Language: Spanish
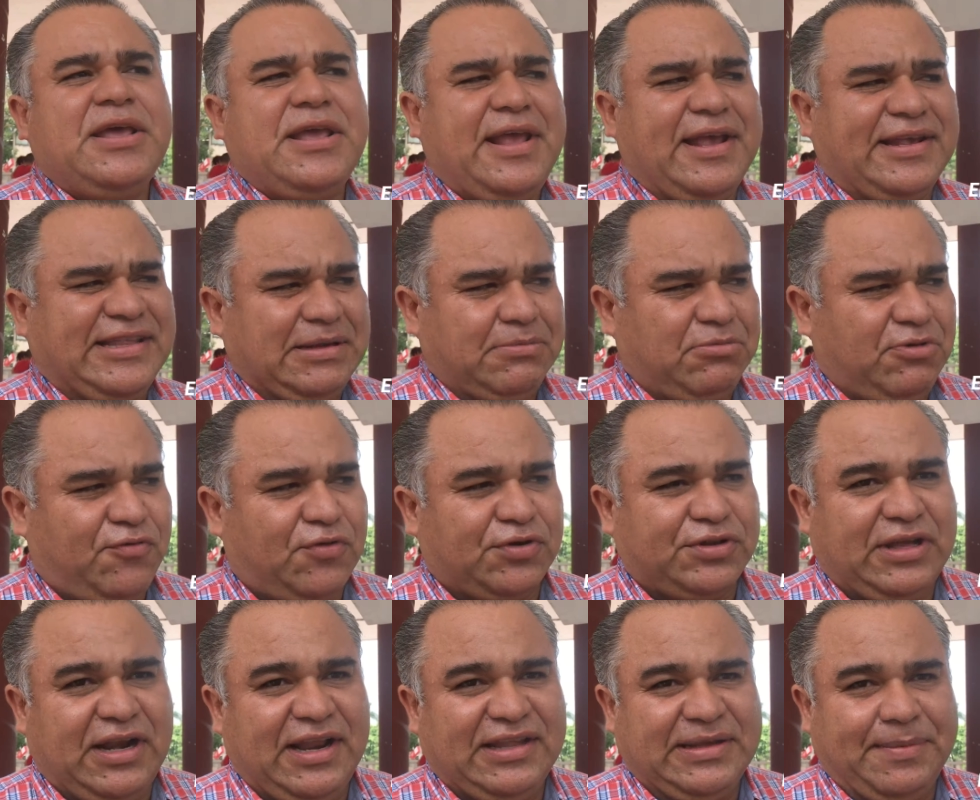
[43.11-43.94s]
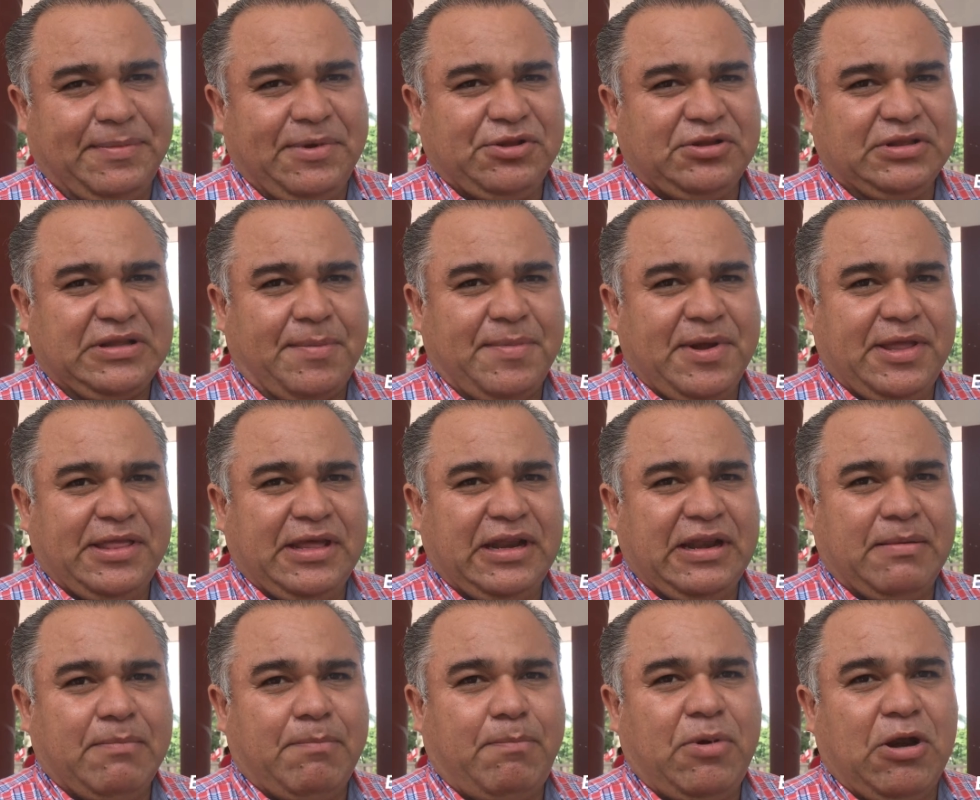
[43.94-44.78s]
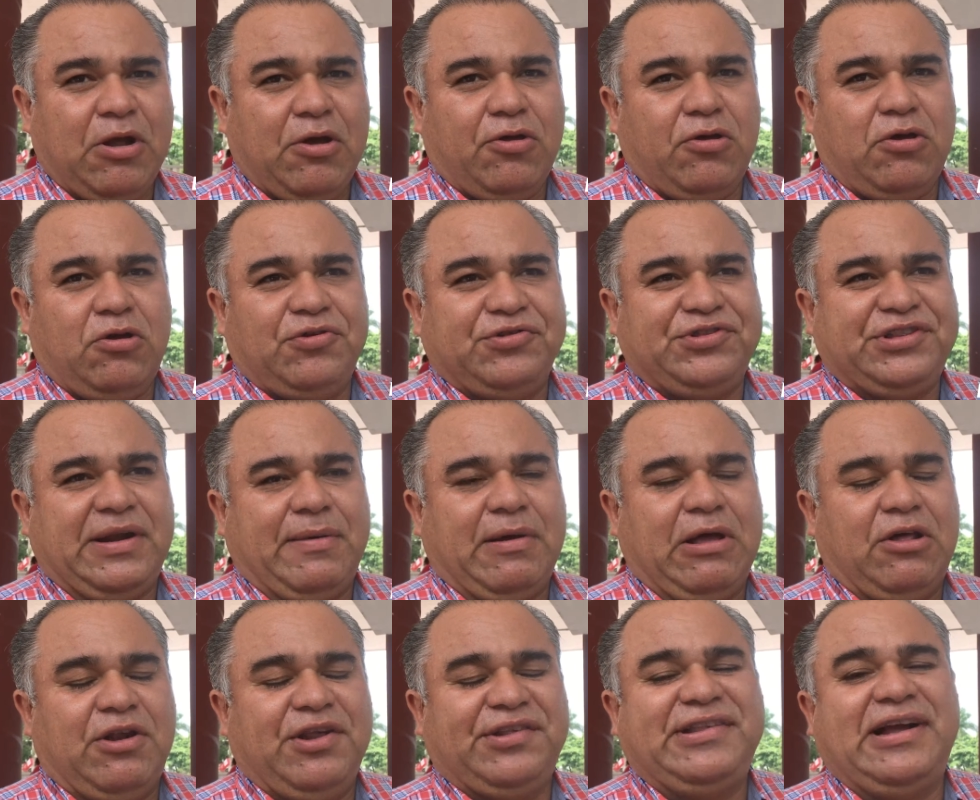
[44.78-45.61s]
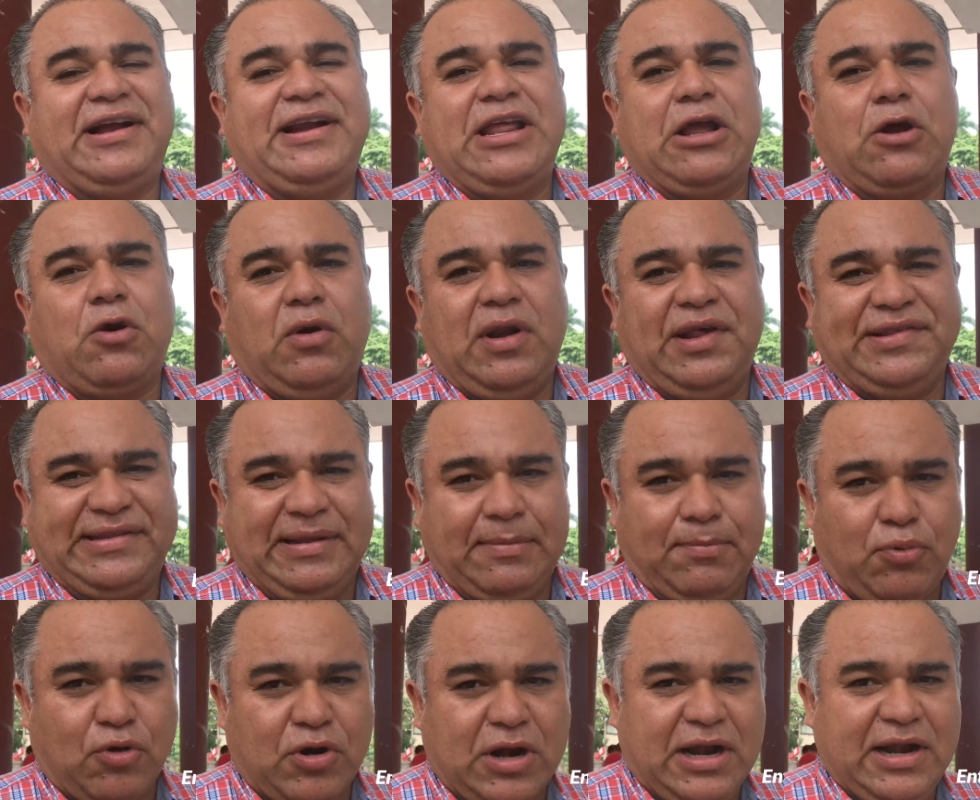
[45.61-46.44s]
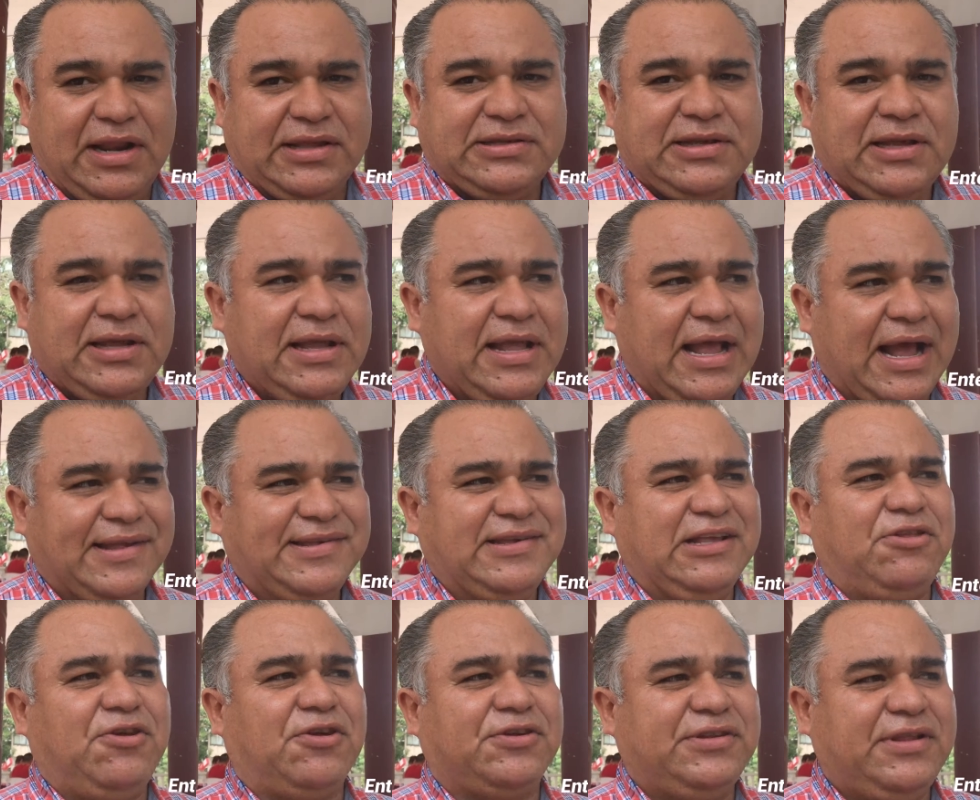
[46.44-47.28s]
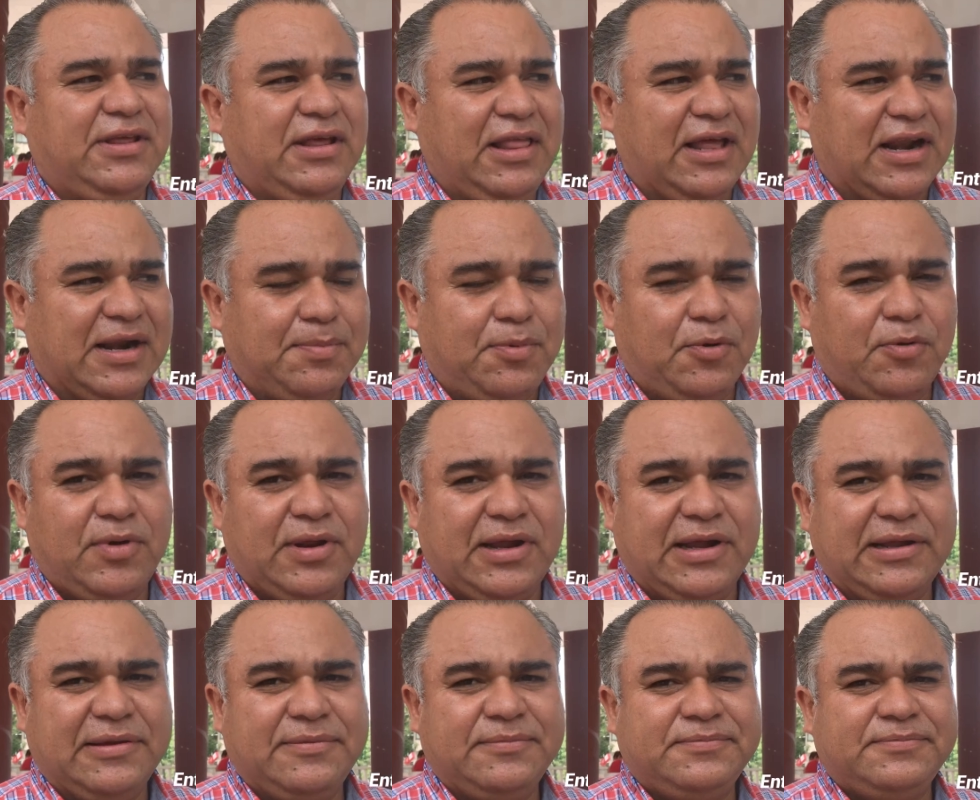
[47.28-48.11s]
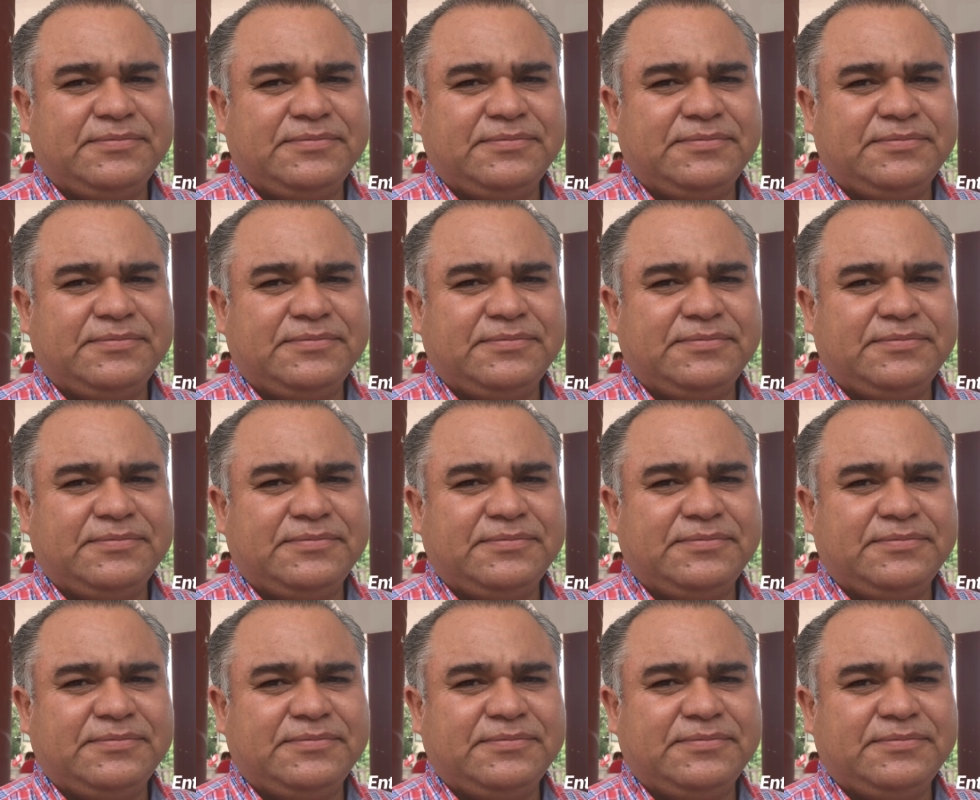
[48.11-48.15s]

Y estamos fortaleciendo también el empleo de los trabajadores agrícolas temporales hacia el norte de la República.